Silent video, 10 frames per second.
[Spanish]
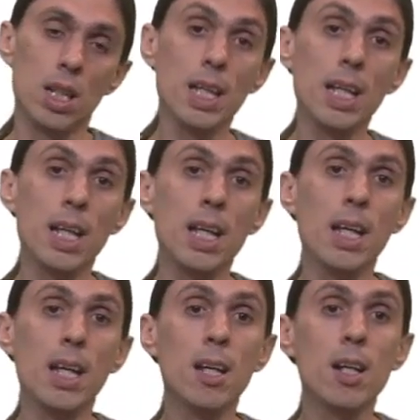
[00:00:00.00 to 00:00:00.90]

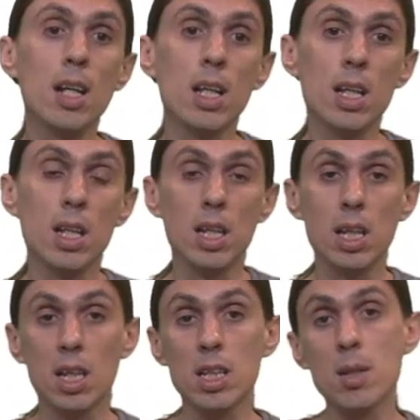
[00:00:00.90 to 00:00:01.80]
Eh,
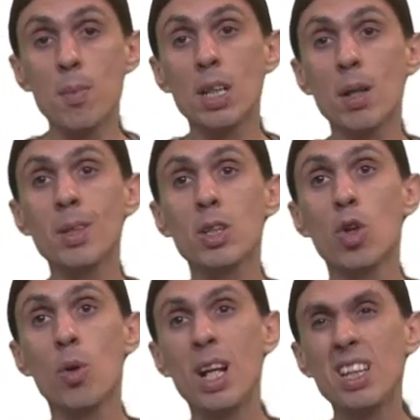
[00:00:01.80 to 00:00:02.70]
en este planteamiento
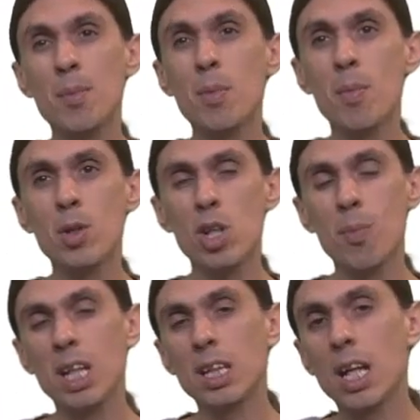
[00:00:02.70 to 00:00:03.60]
global también vamos a
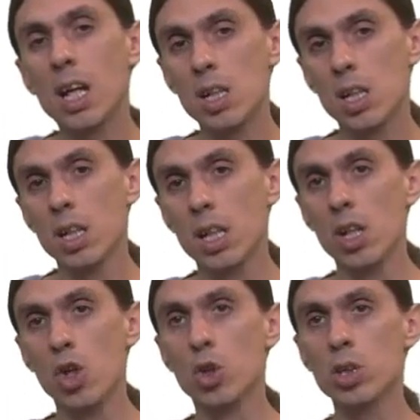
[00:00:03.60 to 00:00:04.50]
plantear eh,
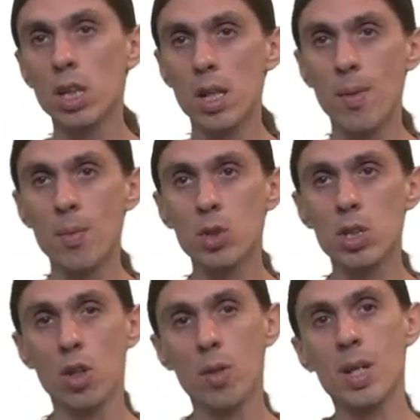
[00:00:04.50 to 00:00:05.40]
los que llamamos
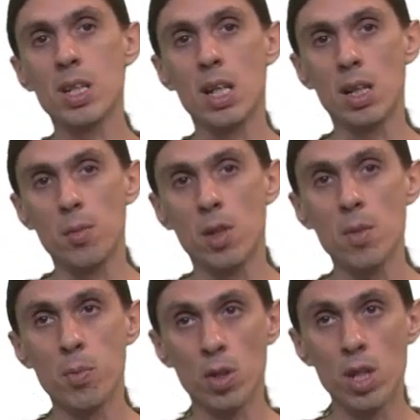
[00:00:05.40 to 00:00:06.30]
teoremas de
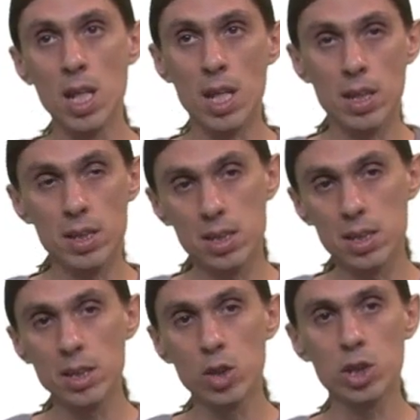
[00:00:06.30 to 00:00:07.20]
reciprocidad.
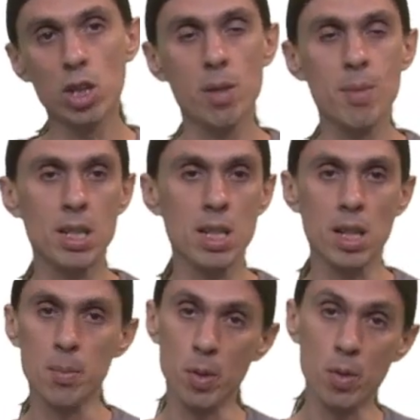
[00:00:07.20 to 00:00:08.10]
Existen dos teoremas de
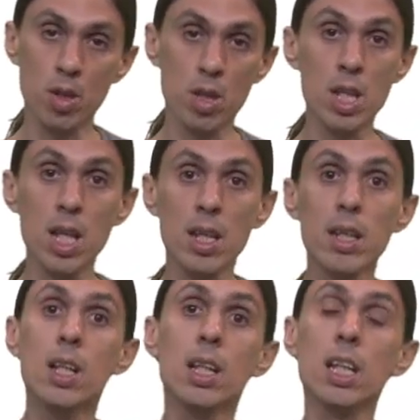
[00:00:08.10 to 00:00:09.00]
reciprocidad
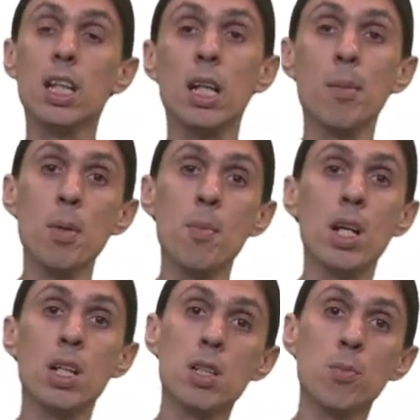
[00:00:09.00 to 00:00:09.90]
y que también
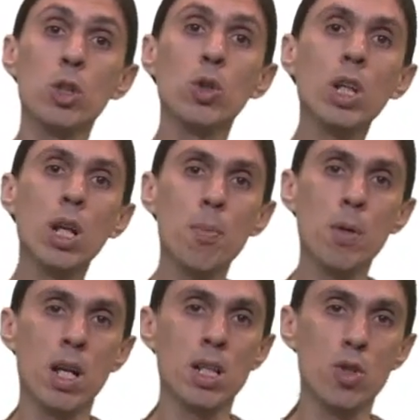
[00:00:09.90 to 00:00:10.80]
van a ser muy útiles
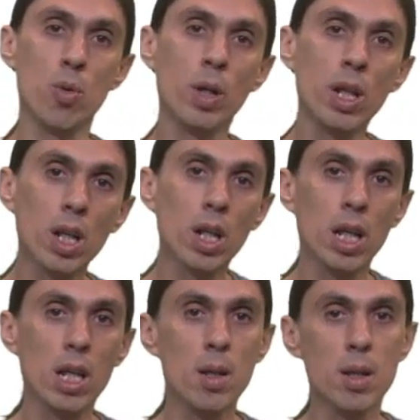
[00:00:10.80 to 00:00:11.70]
para resolver
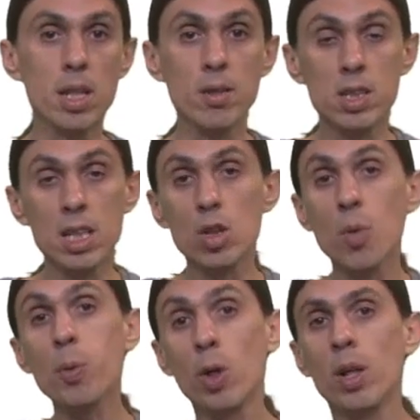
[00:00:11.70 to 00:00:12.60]
eh,
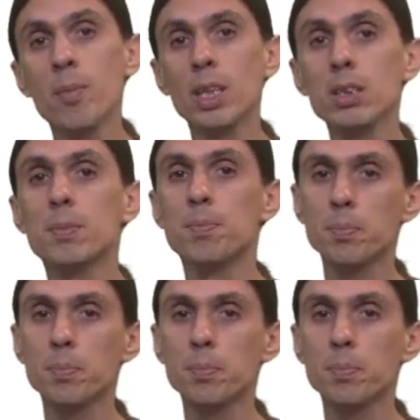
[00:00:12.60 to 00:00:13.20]
distintos problemas